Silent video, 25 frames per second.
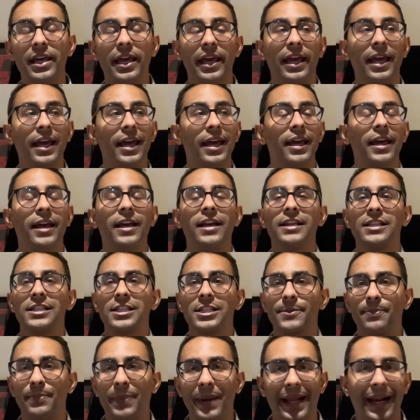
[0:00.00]
e
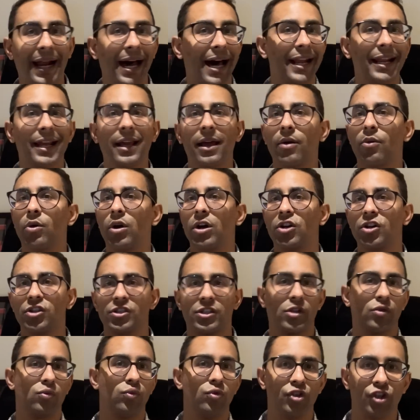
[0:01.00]
sperare che
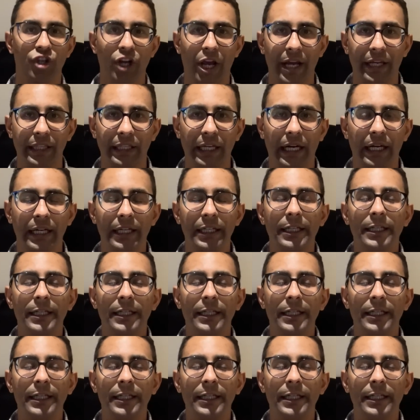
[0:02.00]
qualcosa succeda.